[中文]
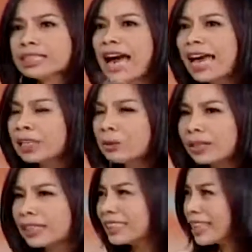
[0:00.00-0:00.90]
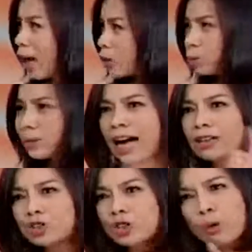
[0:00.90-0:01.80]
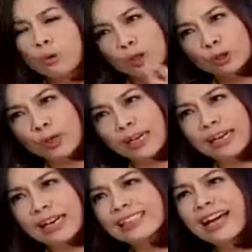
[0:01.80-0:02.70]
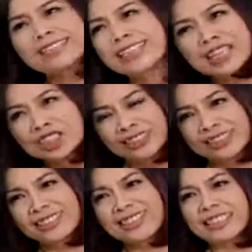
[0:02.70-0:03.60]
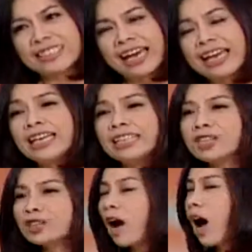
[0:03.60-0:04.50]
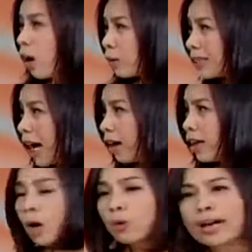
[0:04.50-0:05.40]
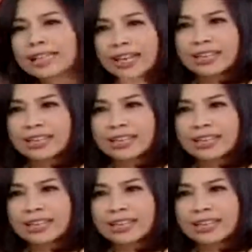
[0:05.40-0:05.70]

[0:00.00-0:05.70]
蔡英文的家族当救火队，当天使资金呢？这就好像魏